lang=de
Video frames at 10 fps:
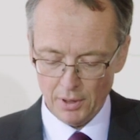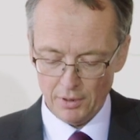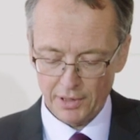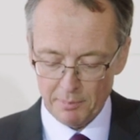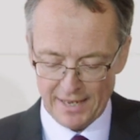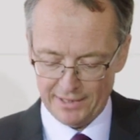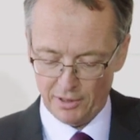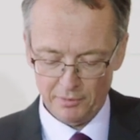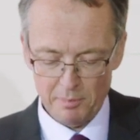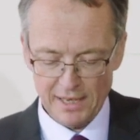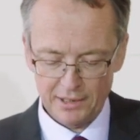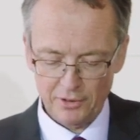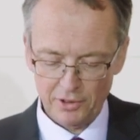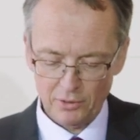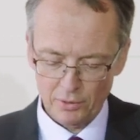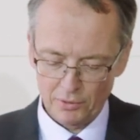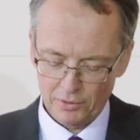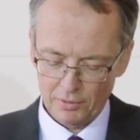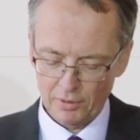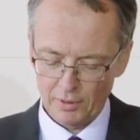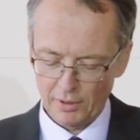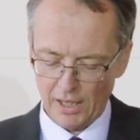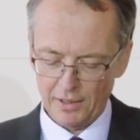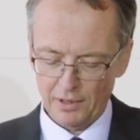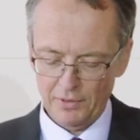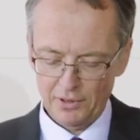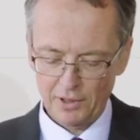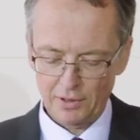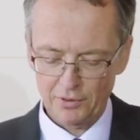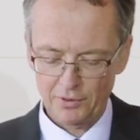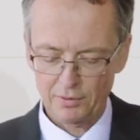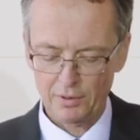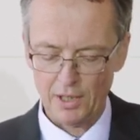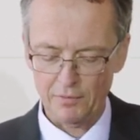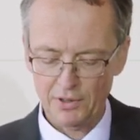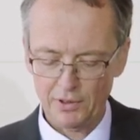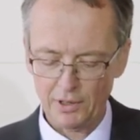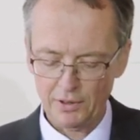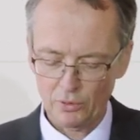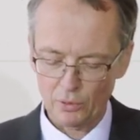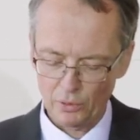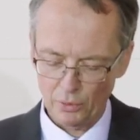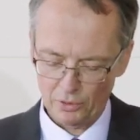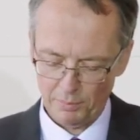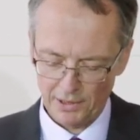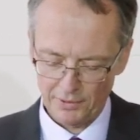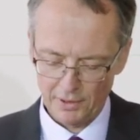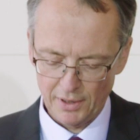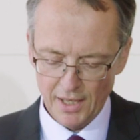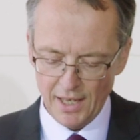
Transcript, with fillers: den Medien. Die Medien sind uns äh, ein, ein, wichtiges, ein wichtiger Diskussionspartner.